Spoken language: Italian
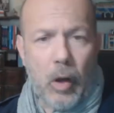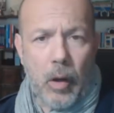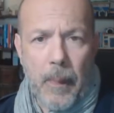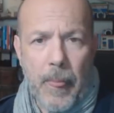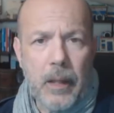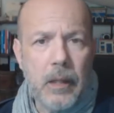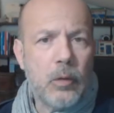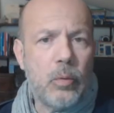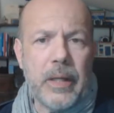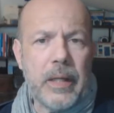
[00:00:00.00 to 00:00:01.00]
No,
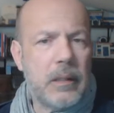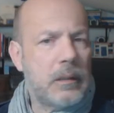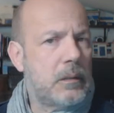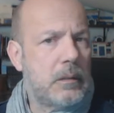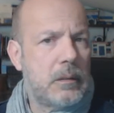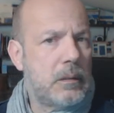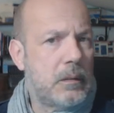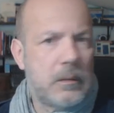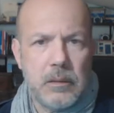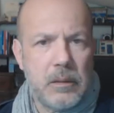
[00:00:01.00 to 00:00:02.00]
qui
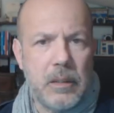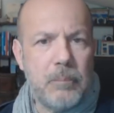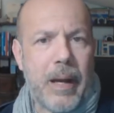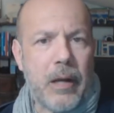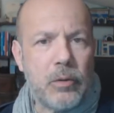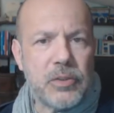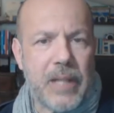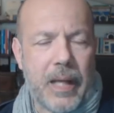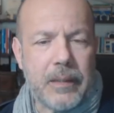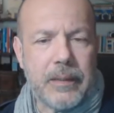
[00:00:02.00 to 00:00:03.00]
il banco
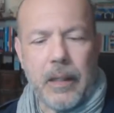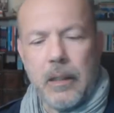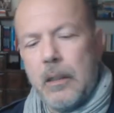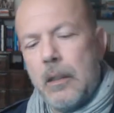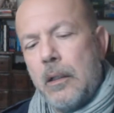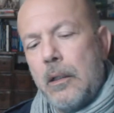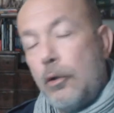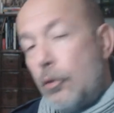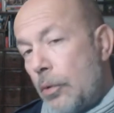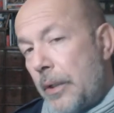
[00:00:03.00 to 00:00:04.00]
salta.
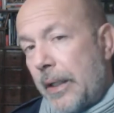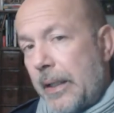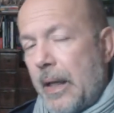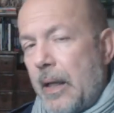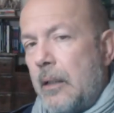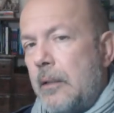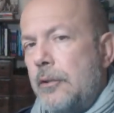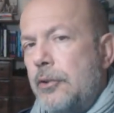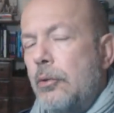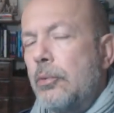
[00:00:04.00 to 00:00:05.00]
L'unica
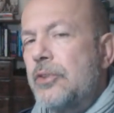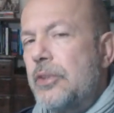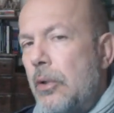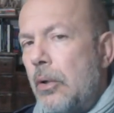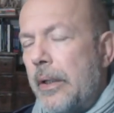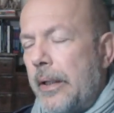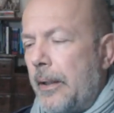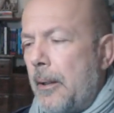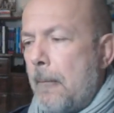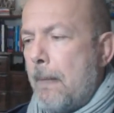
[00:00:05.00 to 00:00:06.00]

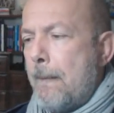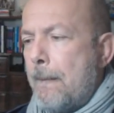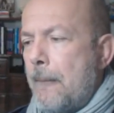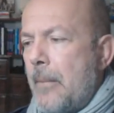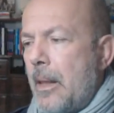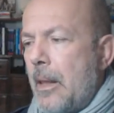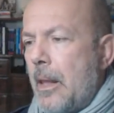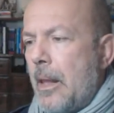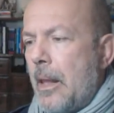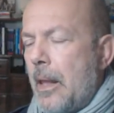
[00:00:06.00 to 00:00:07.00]
soluzione
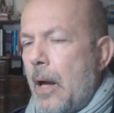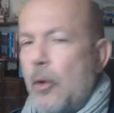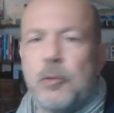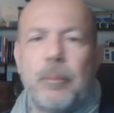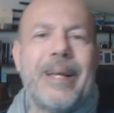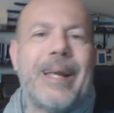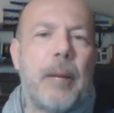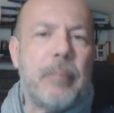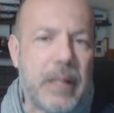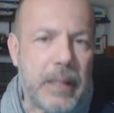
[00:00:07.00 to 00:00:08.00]

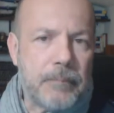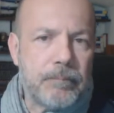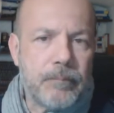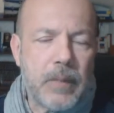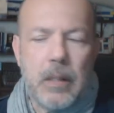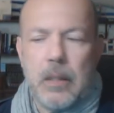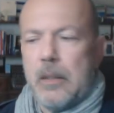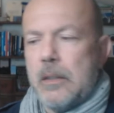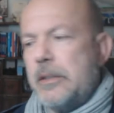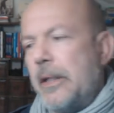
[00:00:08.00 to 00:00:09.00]
auspicabile
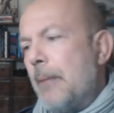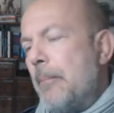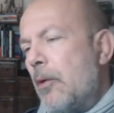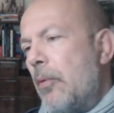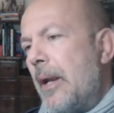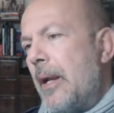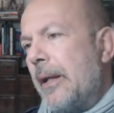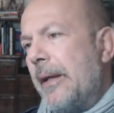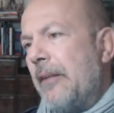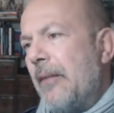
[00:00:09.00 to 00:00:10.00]
sarebbe
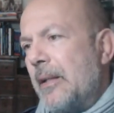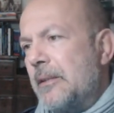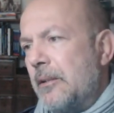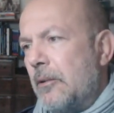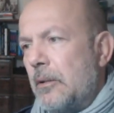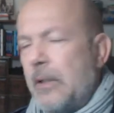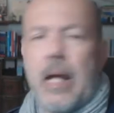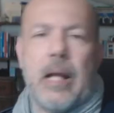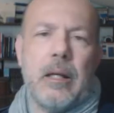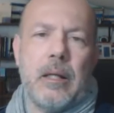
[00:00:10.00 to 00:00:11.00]
quella che arrivassero
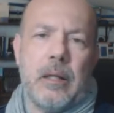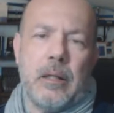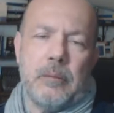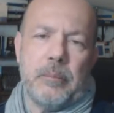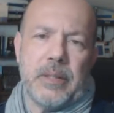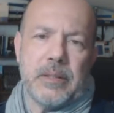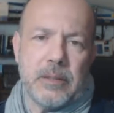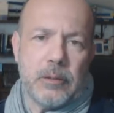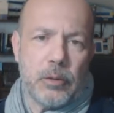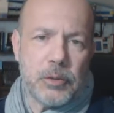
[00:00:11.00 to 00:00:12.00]
dal
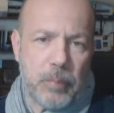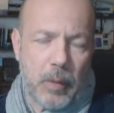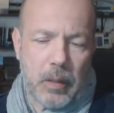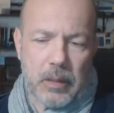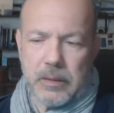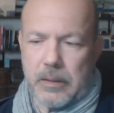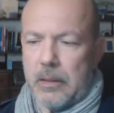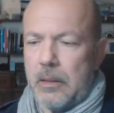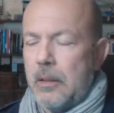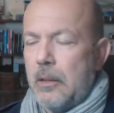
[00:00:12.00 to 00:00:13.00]
Ministero dello
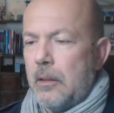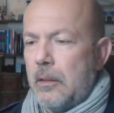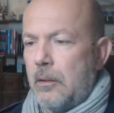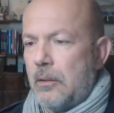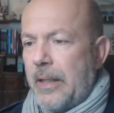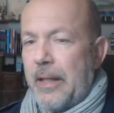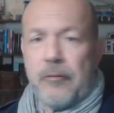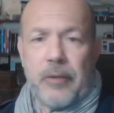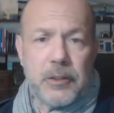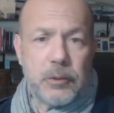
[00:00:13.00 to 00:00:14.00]
Sport o dalle
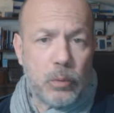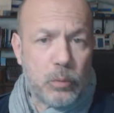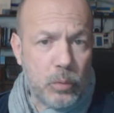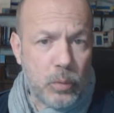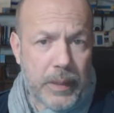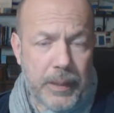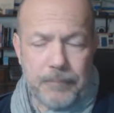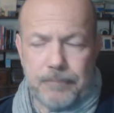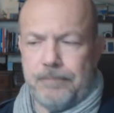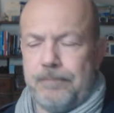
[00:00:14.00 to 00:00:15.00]
infrastrutture